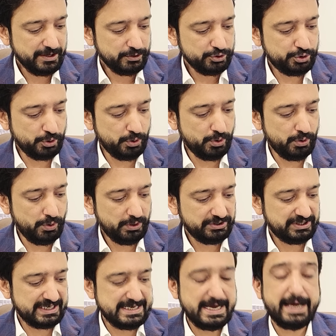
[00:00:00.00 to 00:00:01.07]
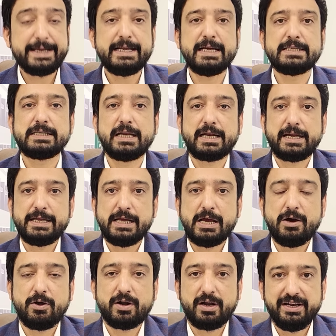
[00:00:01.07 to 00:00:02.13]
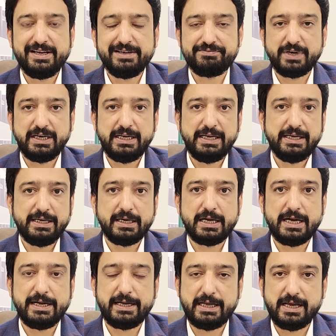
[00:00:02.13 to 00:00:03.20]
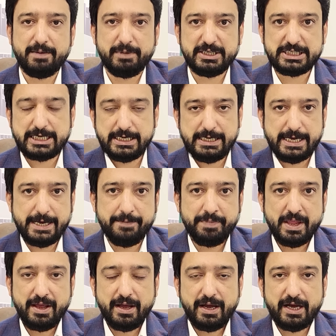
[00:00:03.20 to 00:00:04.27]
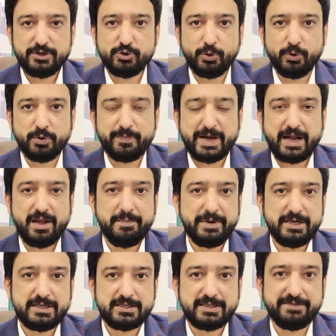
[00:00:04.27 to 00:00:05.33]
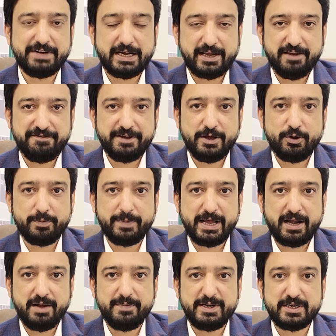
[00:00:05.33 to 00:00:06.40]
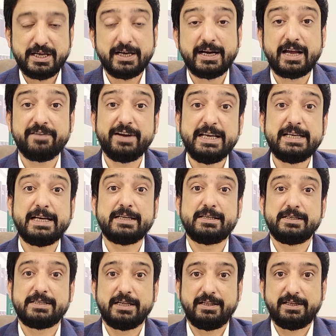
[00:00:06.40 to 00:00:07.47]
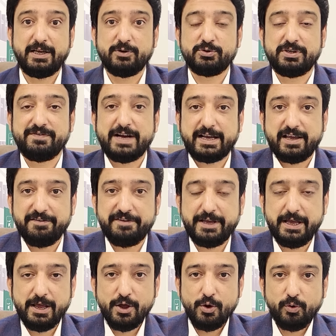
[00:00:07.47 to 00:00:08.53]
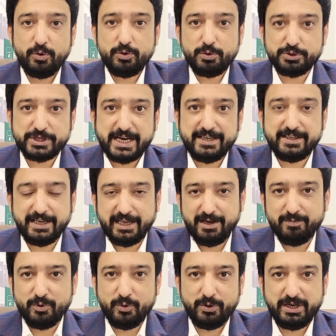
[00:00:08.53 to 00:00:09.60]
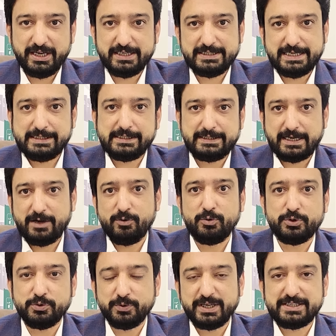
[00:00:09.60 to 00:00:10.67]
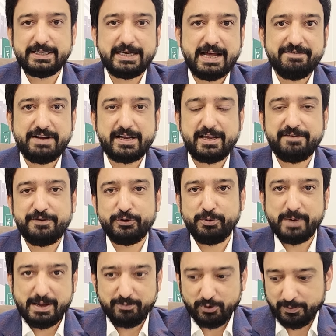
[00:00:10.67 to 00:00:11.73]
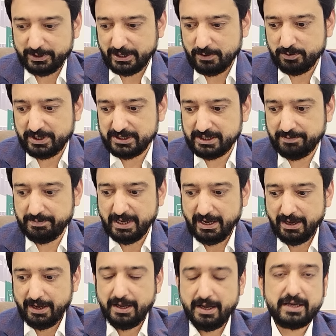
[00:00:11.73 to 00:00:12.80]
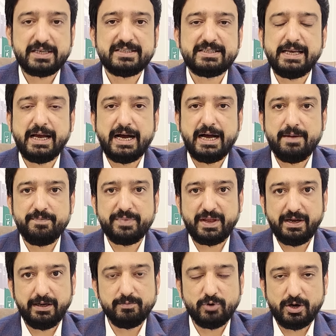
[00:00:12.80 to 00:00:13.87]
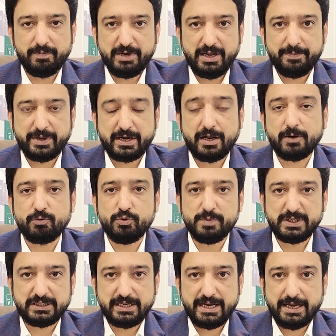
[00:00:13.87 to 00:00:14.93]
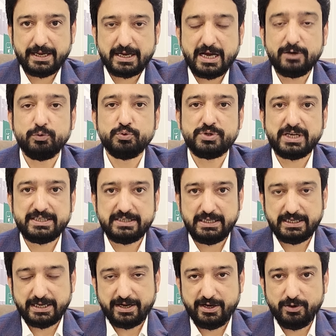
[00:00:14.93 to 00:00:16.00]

जो तैयारियां चल रही हैं और लिटरली घंटियां बज गई हैं जो लोग पार्लियामेंट से वाकिफ़ हैं और पार्लियामेंट की कार्रवाई कैसे चलती है उससे वाकिफ़ हैं उनको शायद इल्म हो लेकिन ज़्यादातर लोग क्योंकि इससे नावाकिफ़ हैं तो मैं आपको बताऊं कि जब आ, किसी अहम तरीन मामले पर हकूमत ने कानून साजी करनी